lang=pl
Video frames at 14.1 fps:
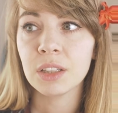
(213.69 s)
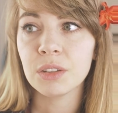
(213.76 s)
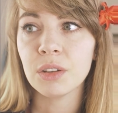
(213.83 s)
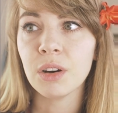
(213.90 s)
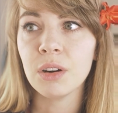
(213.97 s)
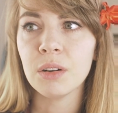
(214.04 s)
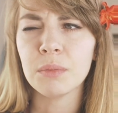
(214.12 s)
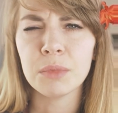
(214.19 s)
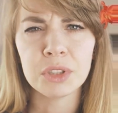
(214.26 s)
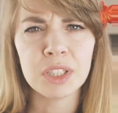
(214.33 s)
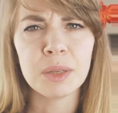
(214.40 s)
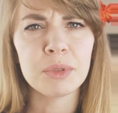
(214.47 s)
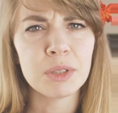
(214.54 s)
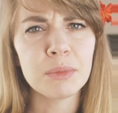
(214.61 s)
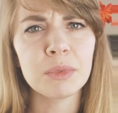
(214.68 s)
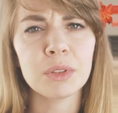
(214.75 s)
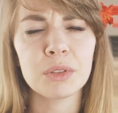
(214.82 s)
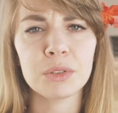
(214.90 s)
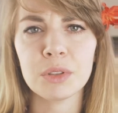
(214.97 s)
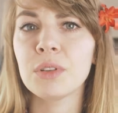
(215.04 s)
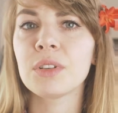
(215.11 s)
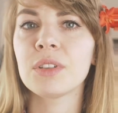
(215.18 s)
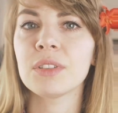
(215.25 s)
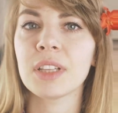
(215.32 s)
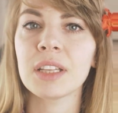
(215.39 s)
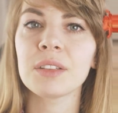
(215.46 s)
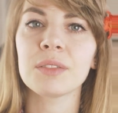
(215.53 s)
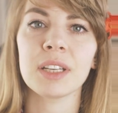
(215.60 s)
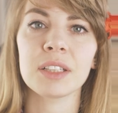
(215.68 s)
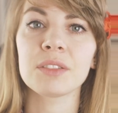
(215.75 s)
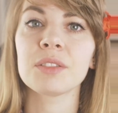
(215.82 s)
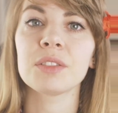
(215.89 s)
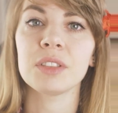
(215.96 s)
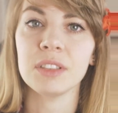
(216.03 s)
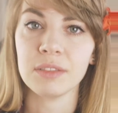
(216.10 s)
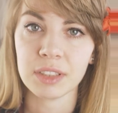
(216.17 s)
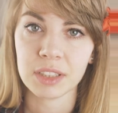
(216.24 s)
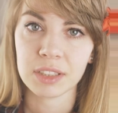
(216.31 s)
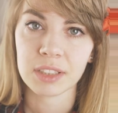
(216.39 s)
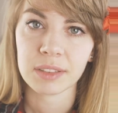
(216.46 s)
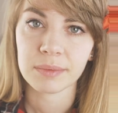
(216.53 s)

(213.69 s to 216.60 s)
to można przymknąć oko na to, jak coś nie wyjdzie.